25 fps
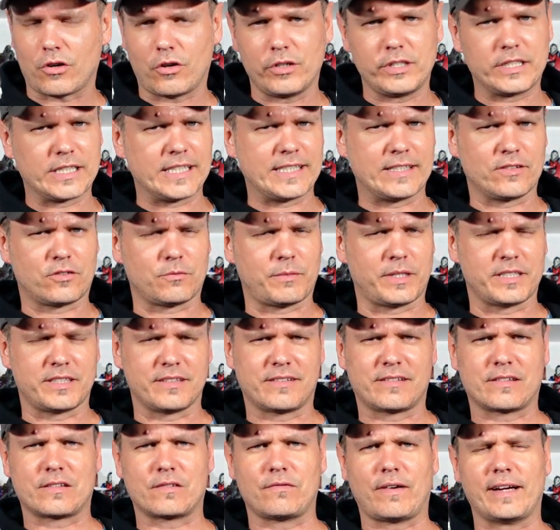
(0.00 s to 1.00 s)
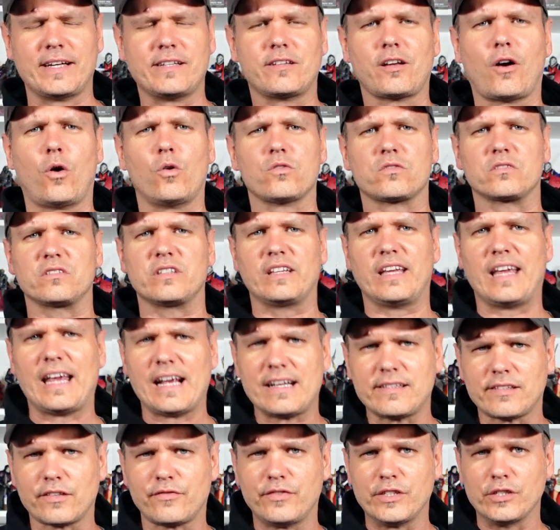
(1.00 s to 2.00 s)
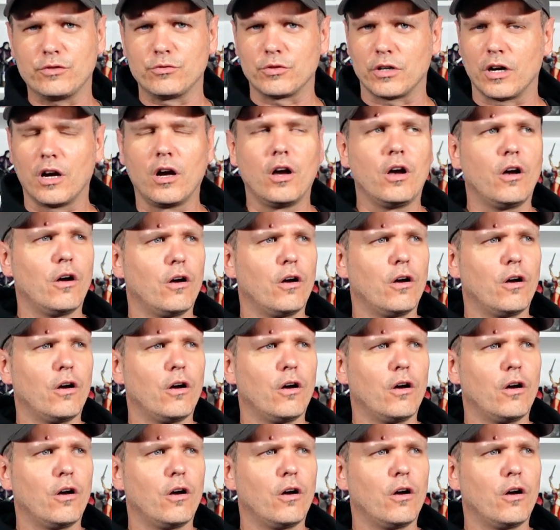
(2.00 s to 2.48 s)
Heute geht es um eine 2000Xer Figur.